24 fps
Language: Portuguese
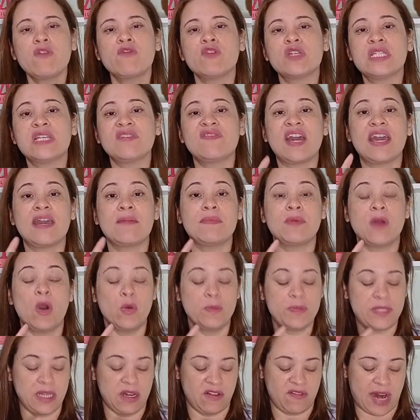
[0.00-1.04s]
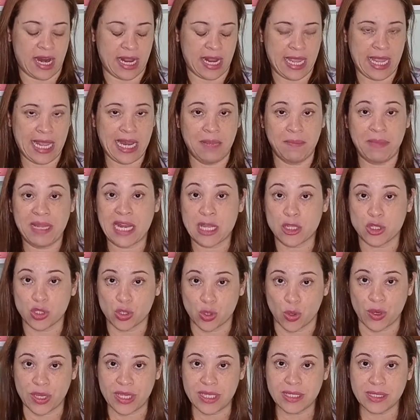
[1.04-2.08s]
Você vai observar
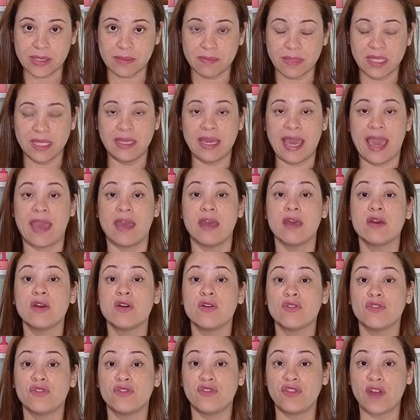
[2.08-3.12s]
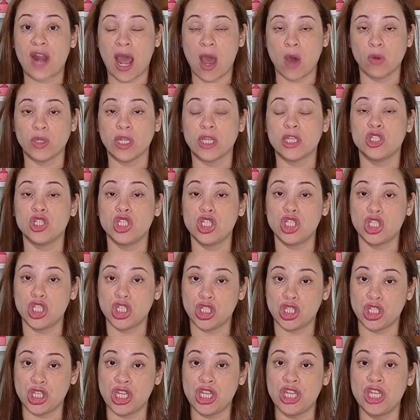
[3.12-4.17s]
eliminações, que é fralda de
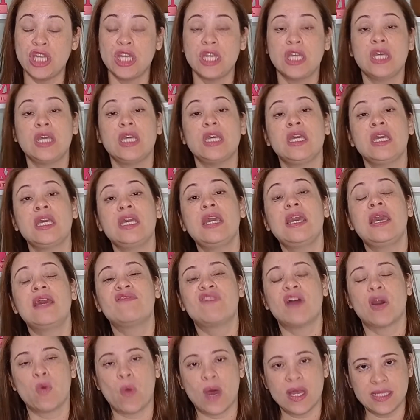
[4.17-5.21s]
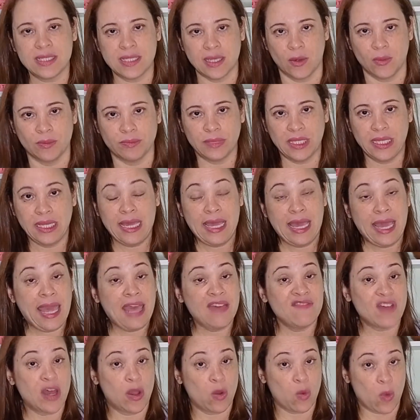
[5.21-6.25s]
xixi e evacuação.
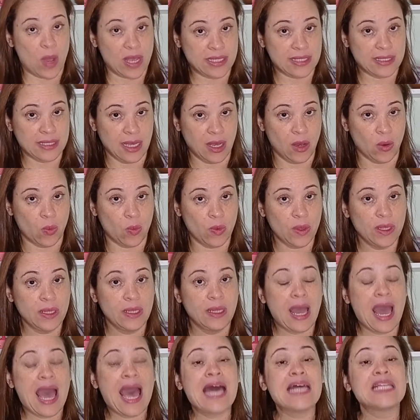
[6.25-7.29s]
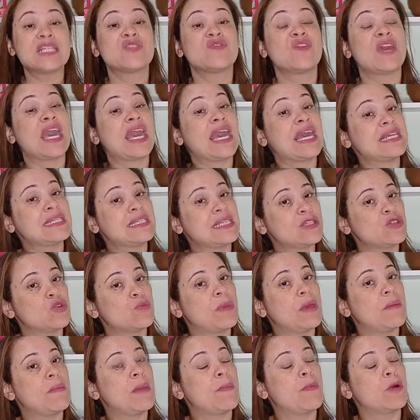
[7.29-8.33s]
Evacuação, às vezes o
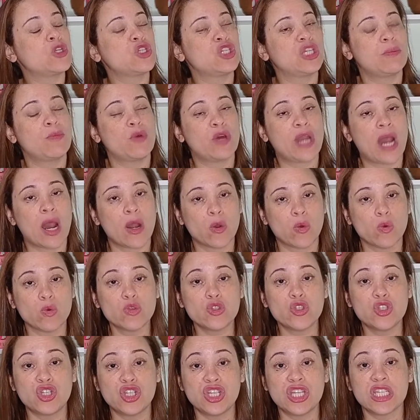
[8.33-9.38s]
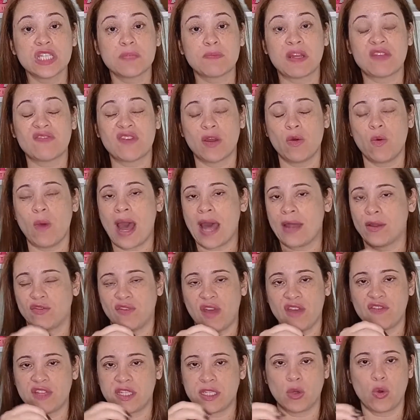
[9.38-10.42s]
bebê pode demorar alguns dias para evacuar, não
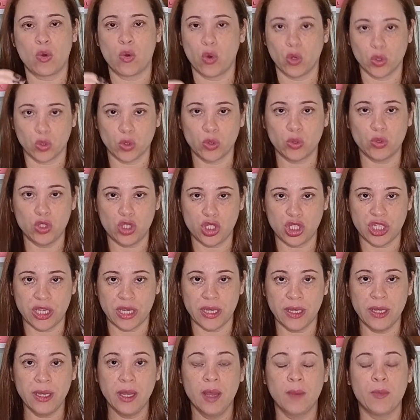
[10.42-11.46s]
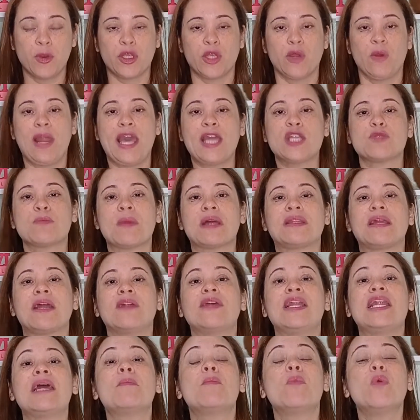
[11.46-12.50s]
vai fazer cocô todo dia, porque o leite
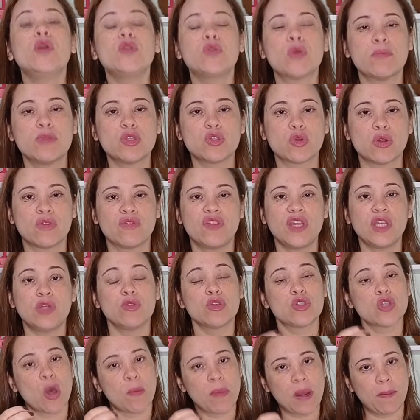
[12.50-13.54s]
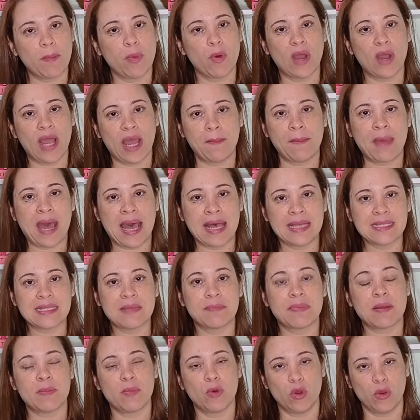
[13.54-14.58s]
materno ele é muito absorvido e sobra pouca
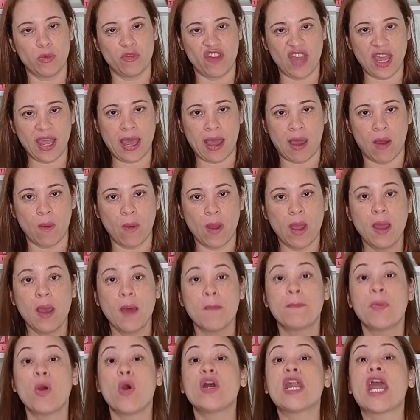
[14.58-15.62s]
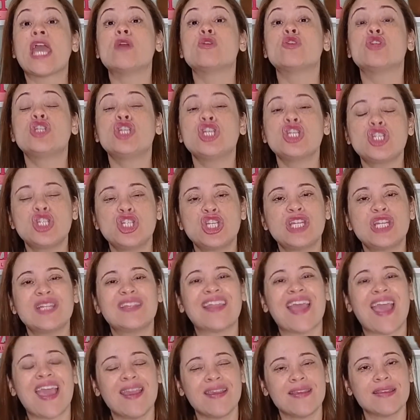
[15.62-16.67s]
massa para bolo fecal. Porém, o xixi
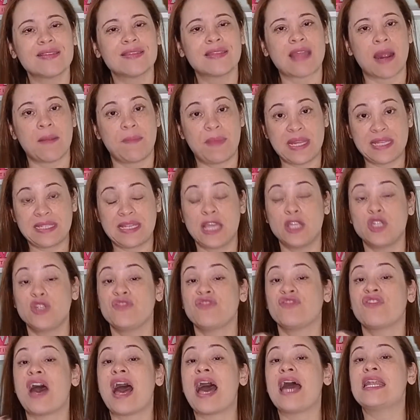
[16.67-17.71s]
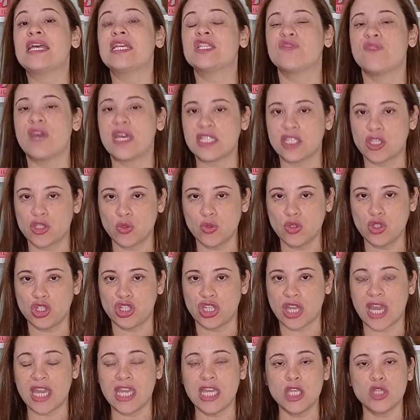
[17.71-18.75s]
tem que estar presente várias vezes no
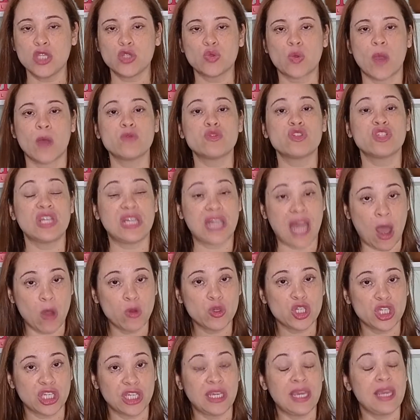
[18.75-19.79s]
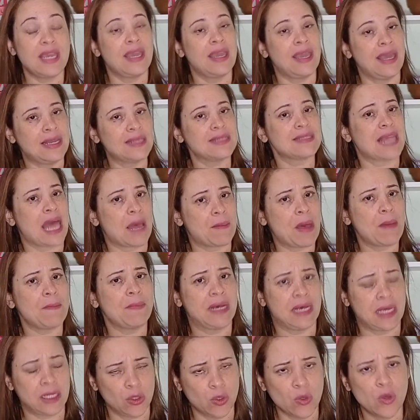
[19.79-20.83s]
dia. Isso é um sinal de que ele está
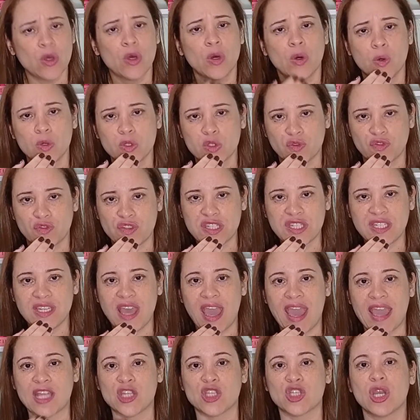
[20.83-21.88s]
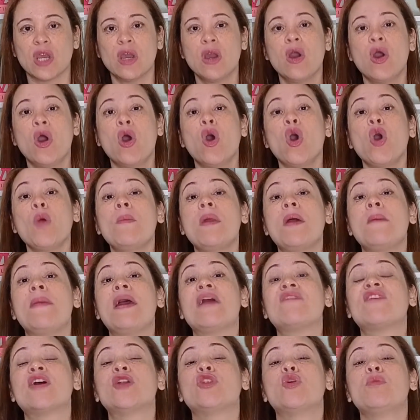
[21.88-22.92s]
mamando o suficiente o
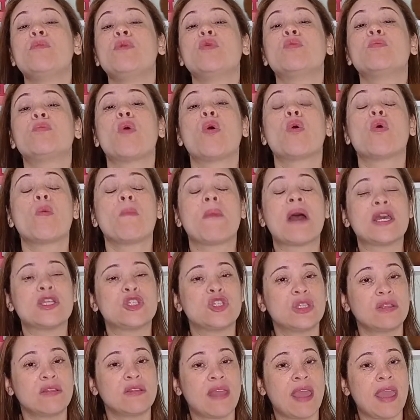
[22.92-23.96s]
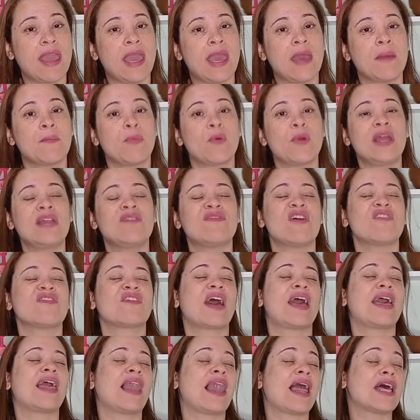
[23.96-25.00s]
bebê vai dormir um pouco mais de tempo, ele vai
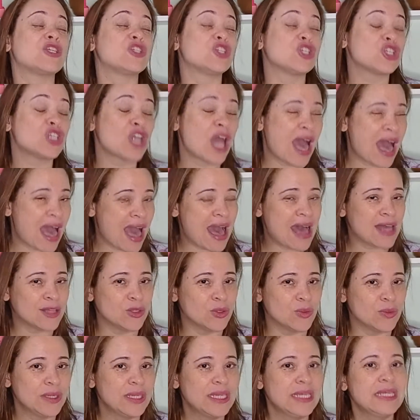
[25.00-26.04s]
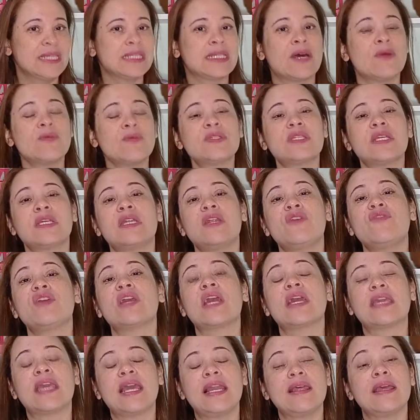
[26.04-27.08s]
ficar relaxado. Então
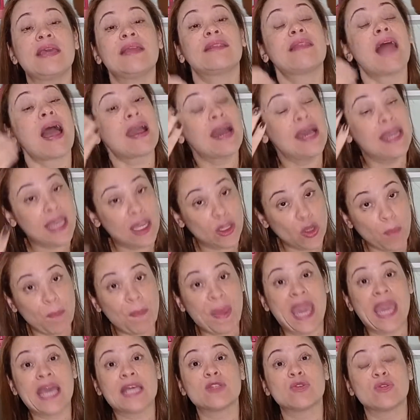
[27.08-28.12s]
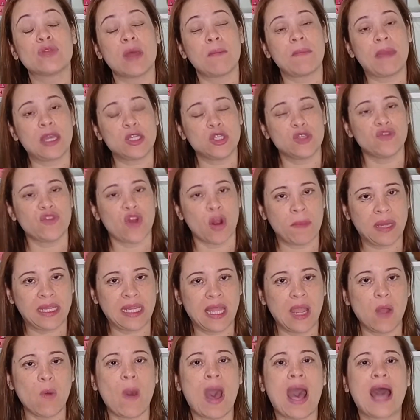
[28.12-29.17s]
significa que ele está ganhando peso também de forma
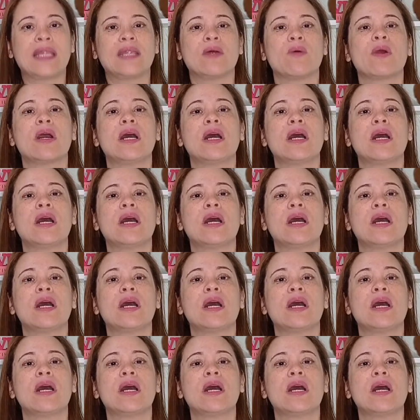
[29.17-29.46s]
adequada.